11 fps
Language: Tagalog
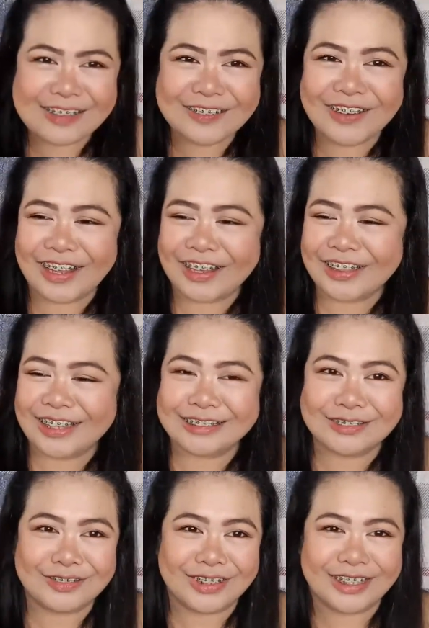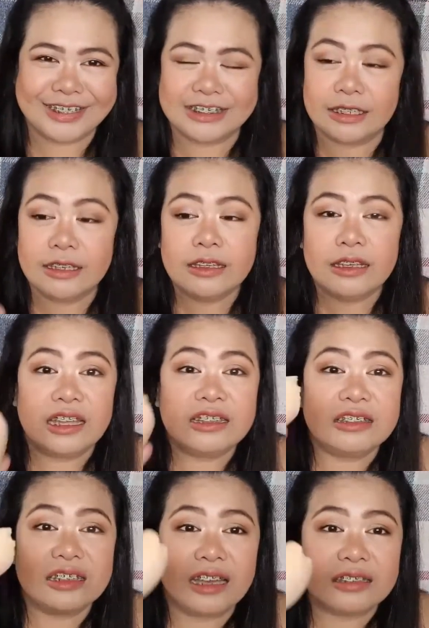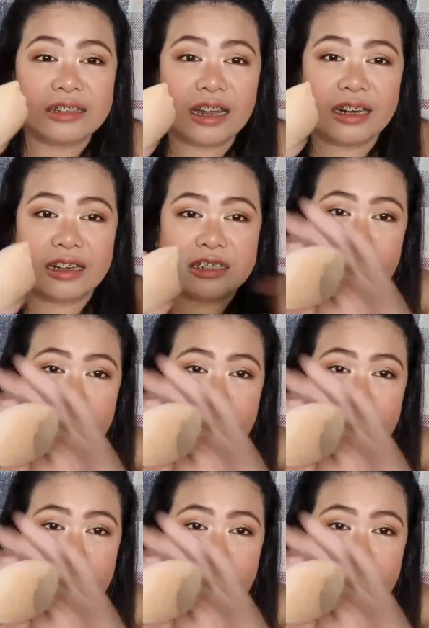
ano yung blending sponge? And sira-sira na